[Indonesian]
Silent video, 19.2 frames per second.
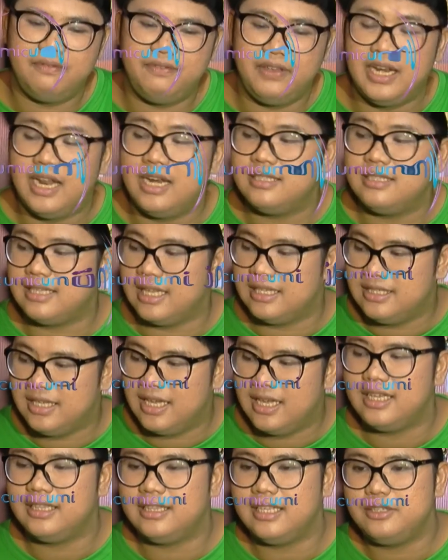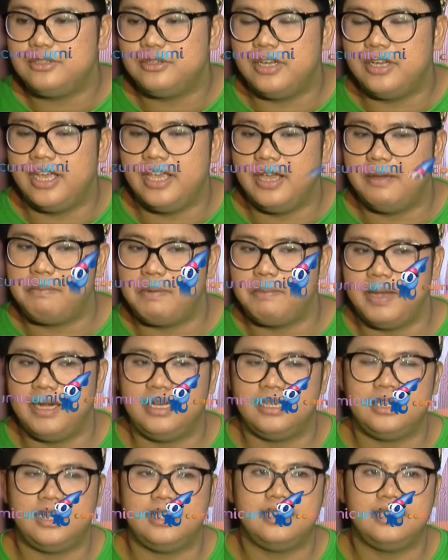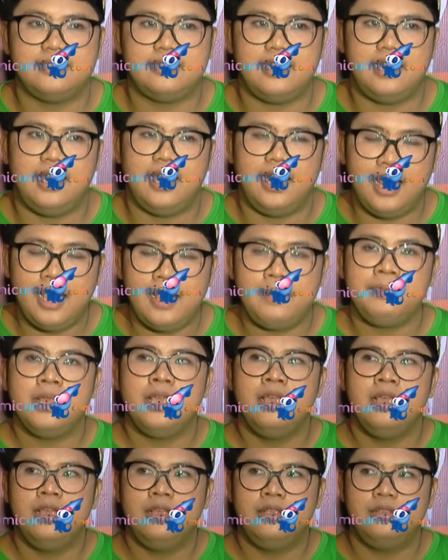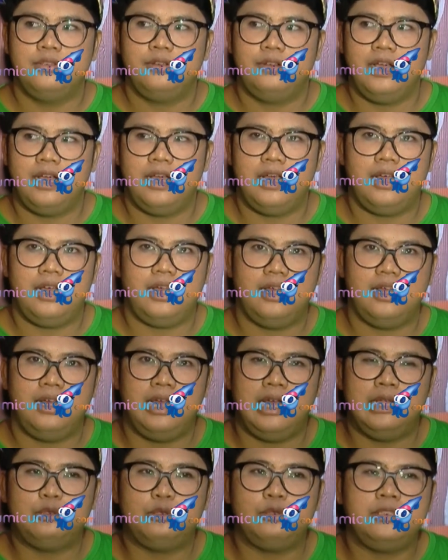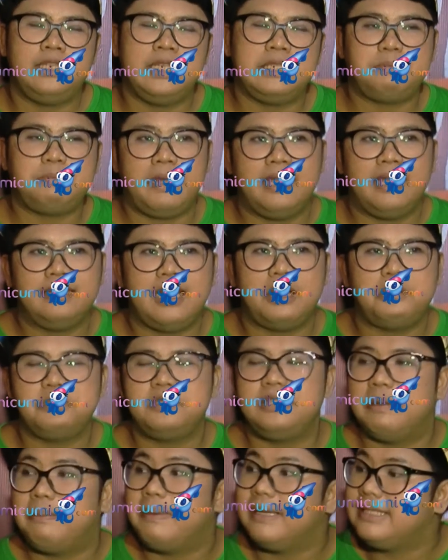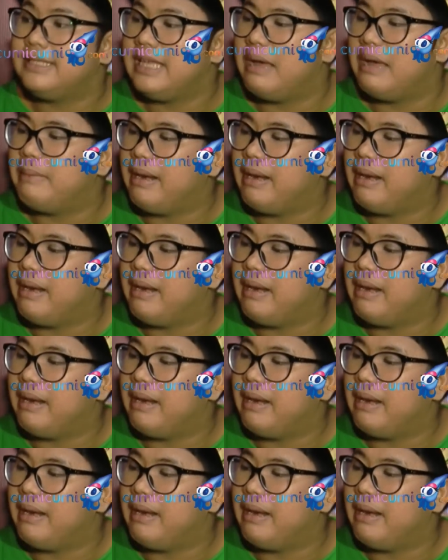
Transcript: finalis saja, kita juga yang pemain kata-kata serigala juga uh, antusias pengen tahu siapa sih yang